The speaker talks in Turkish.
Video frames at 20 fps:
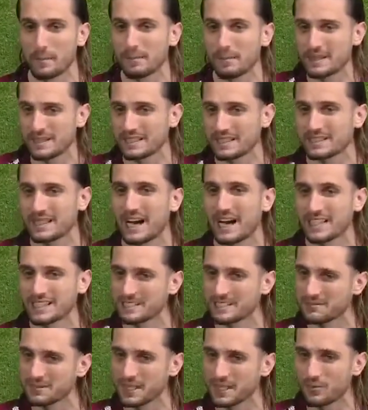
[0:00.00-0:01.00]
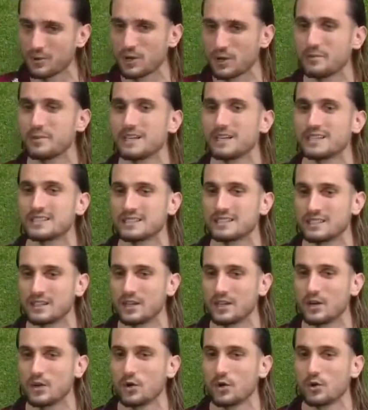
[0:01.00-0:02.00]
bir tık da halkımıza böyle biraz
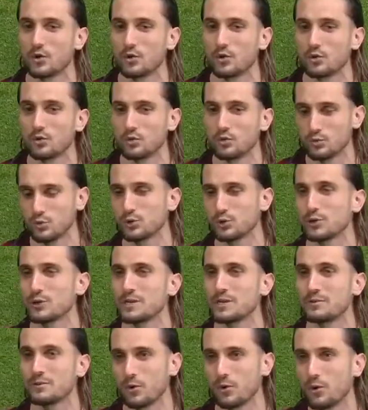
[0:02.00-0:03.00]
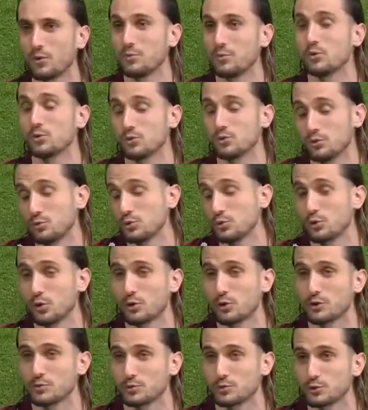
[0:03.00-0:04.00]
umut, umut, umut
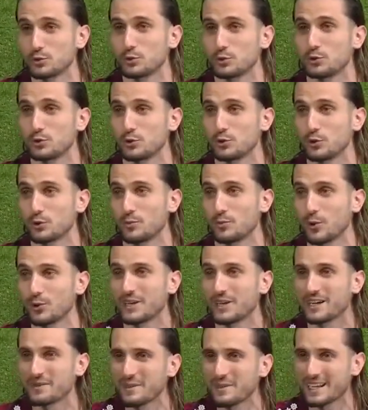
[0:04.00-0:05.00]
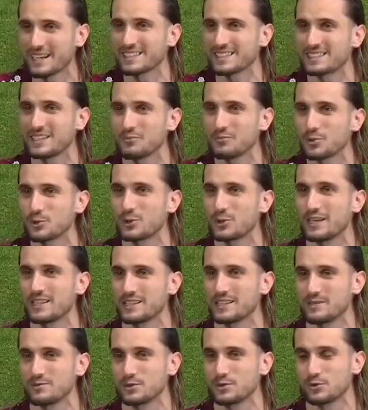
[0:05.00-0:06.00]
olduğumuzu düşünüyorum. Onları biraz da mutlu
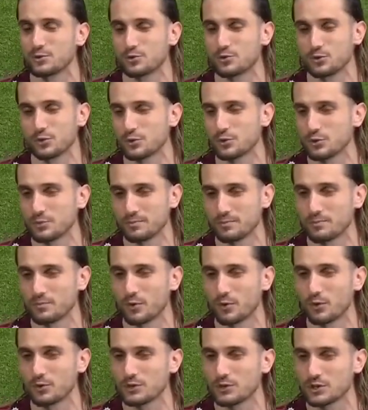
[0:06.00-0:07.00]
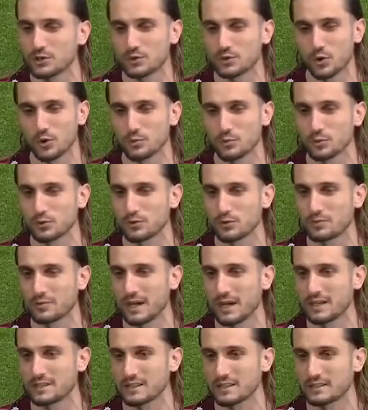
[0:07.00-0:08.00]
ettiğimizi düşünüyorum. Onun için çok mutluyum
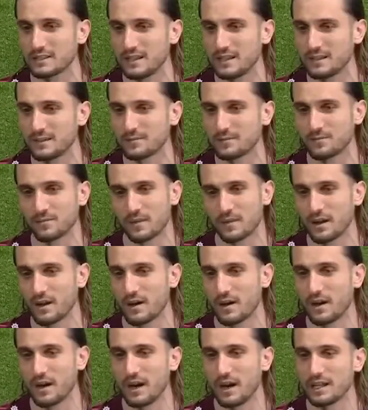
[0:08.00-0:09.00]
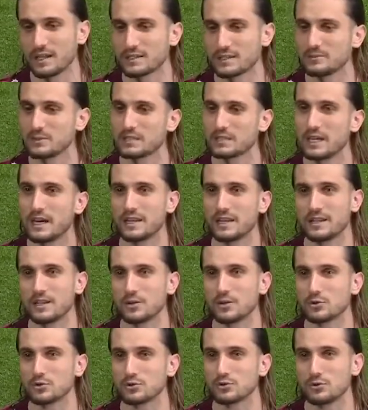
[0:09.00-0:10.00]
gerçekten. Halkımıza
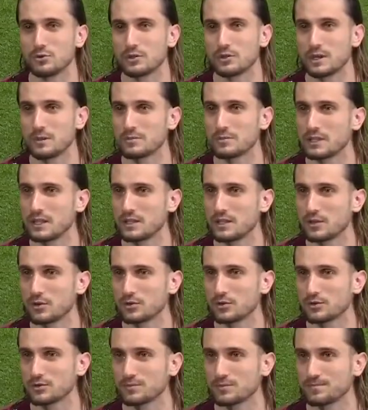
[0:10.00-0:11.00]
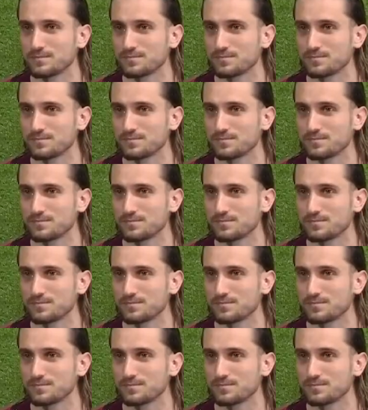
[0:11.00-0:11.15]
hediye olsun, ülkemize hediye olsun.